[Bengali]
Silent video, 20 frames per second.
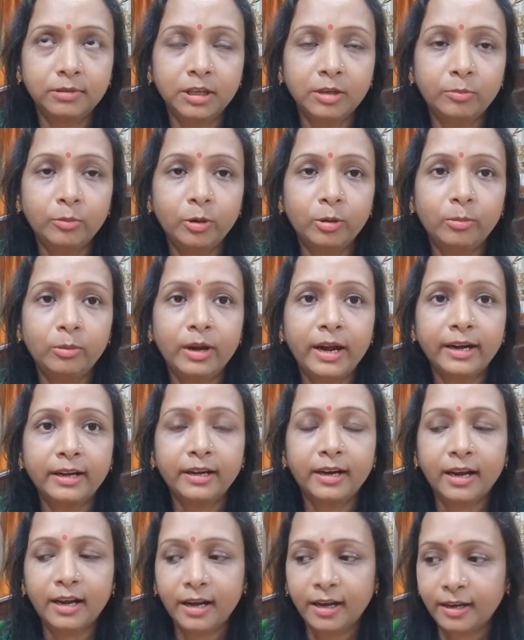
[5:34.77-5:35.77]
কি বলবো
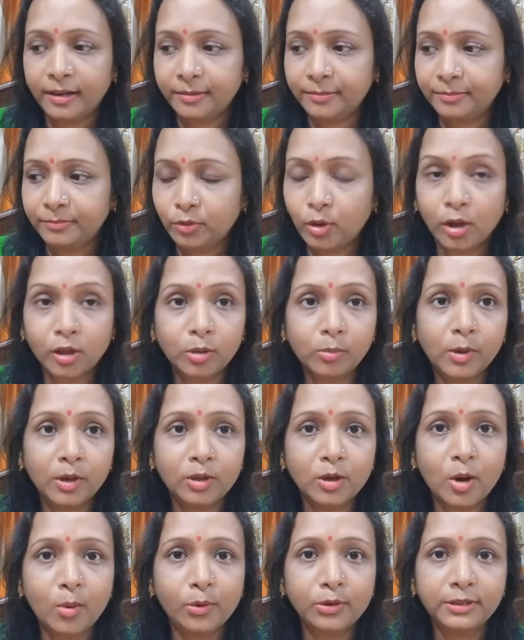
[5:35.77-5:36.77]
একটা
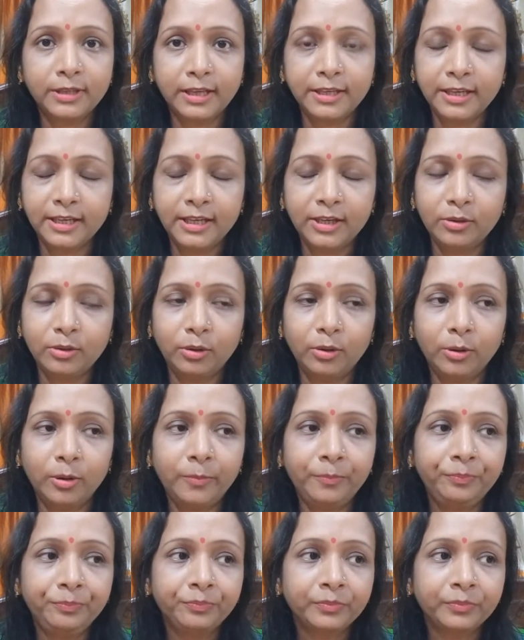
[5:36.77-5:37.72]
থতমত অবস্থা যে কি হলো